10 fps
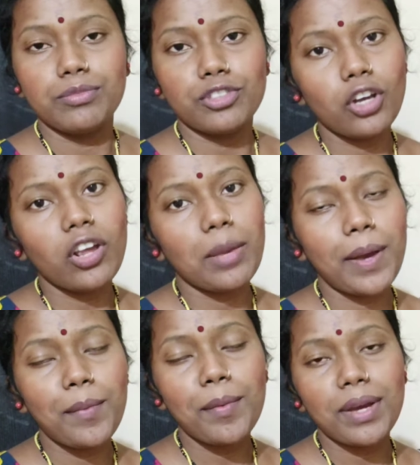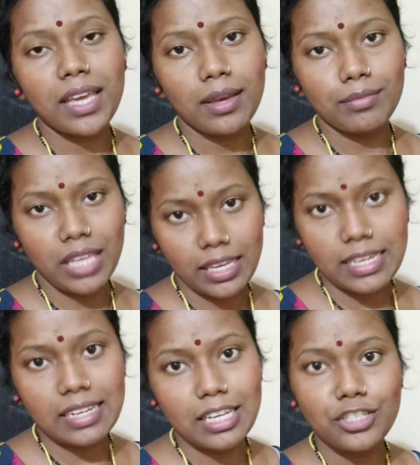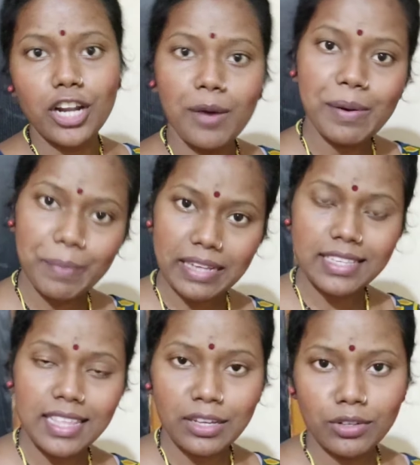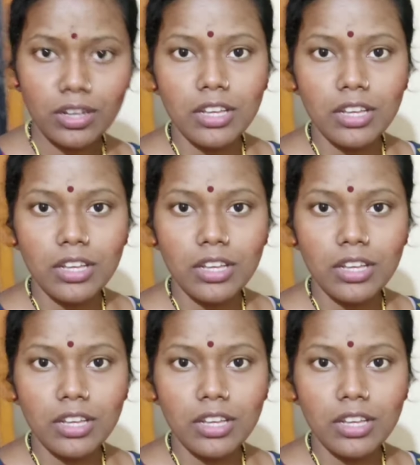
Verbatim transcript: চলো এইভাবে আমাকে এগিয়ে নিয়ে চলো আমার পাশে দেখো